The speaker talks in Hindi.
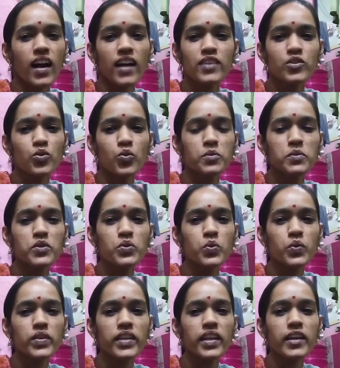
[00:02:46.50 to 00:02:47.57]
आज तो कुछ भी
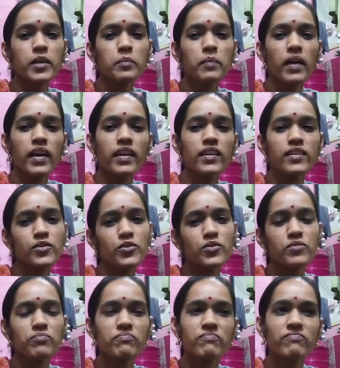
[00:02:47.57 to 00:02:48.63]
शूट नहीं कर पाए
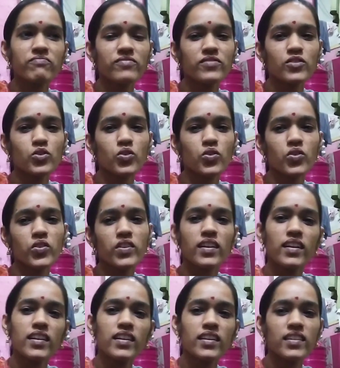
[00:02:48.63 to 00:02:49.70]
तो
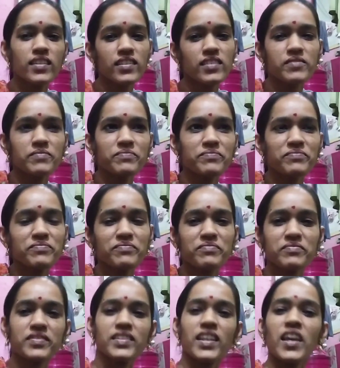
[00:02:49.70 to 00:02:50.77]
कल
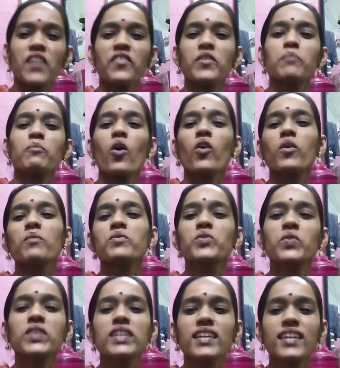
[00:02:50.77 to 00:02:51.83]
नया फिर ब्लॉग हम
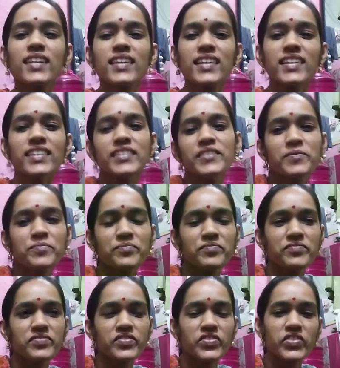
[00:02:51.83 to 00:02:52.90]
शूट करेंगे
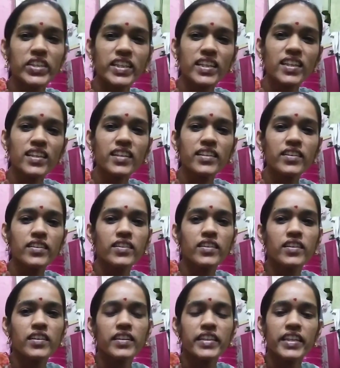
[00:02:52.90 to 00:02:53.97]
ठीक है
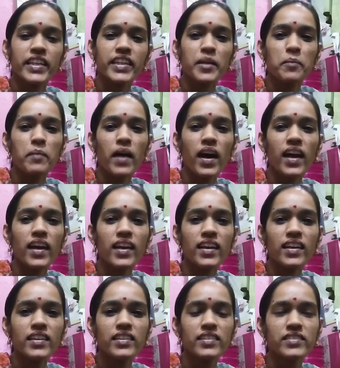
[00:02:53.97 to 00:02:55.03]
ठीक है बाय
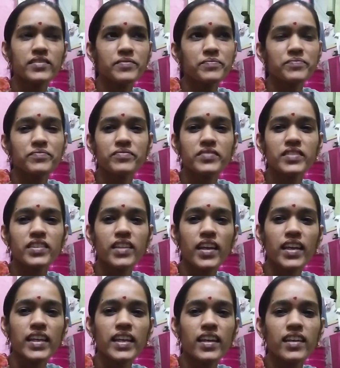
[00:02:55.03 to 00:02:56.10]

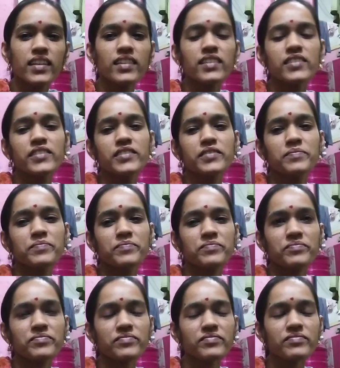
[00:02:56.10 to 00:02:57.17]
टेक केयर
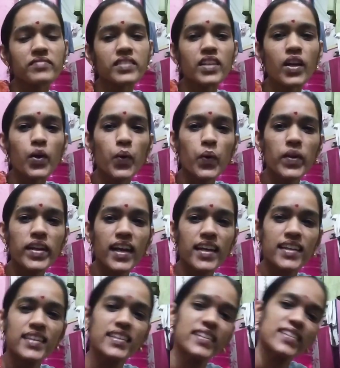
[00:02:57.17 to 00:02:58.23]
गुड
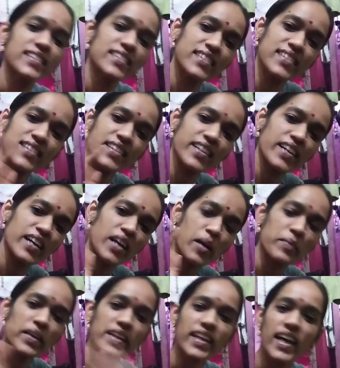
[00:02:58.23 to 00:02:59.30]
नाइट
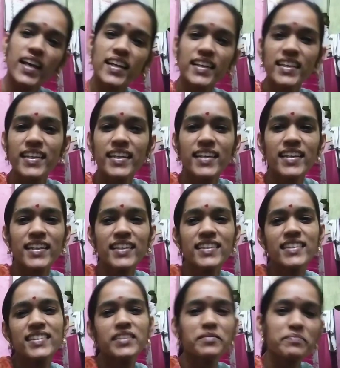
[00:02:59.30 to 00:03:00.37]
अपना ख्याल रखिएगा
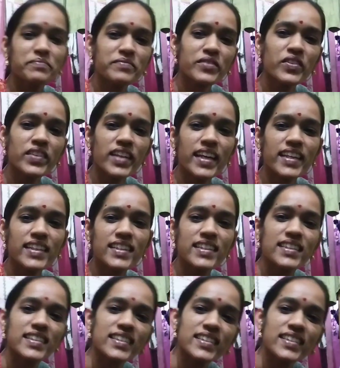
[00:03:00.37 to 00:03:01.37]
गुड नाइट